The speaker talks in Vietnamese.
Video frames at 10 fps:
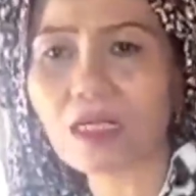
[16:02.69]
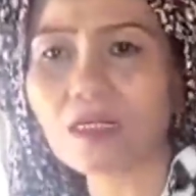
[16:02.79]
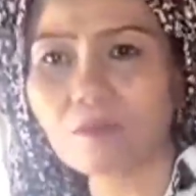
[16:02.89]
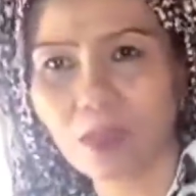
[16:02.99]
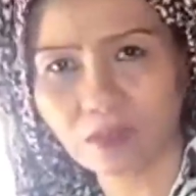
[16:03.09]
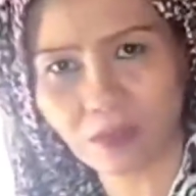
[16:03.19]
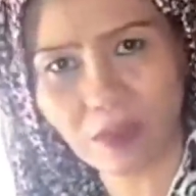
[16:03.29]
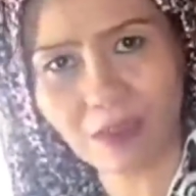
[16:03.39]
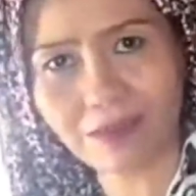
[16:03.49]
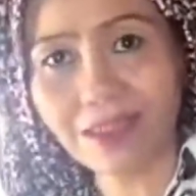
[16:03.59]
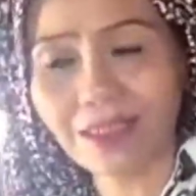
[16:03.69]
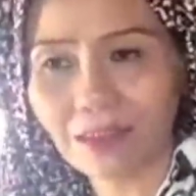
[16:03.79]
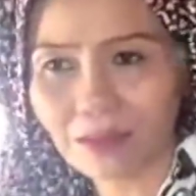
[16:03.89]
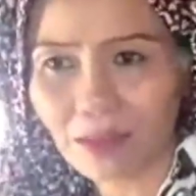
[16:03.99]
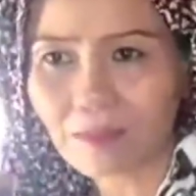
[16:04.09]
rất là mừng cho cưng
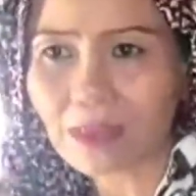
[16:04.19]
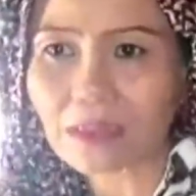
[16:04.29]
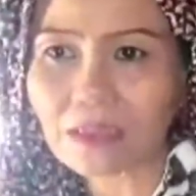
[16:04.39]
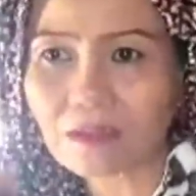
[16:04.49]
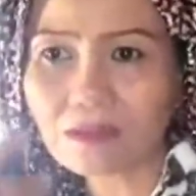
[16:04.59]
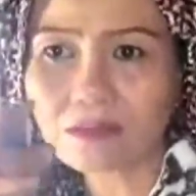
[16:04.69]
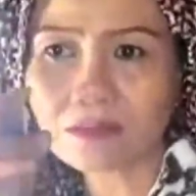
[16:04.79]
nhưng mà chị nói